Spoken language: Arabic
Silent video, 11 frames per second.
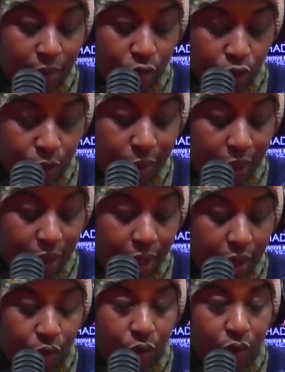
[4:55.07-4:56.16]
جميل
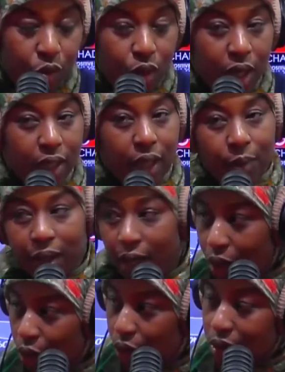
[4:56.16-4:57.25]
دونك وكاين طبق
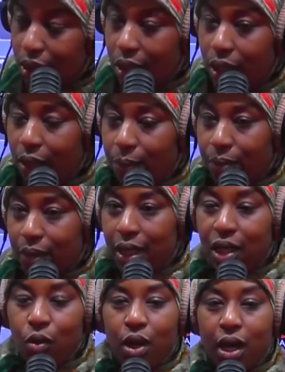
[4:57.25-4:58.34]
اخر قلتي لي
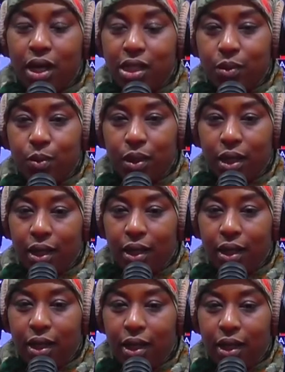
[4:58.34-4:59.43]
اللي هو خاص
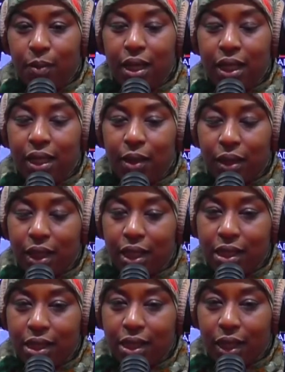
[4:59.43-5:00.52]
بالمائده
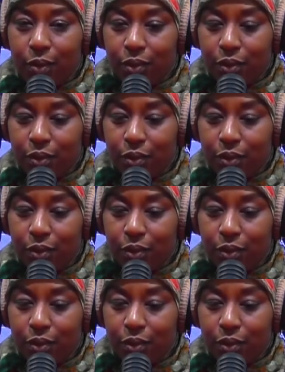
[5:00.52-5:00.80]
المكنسيه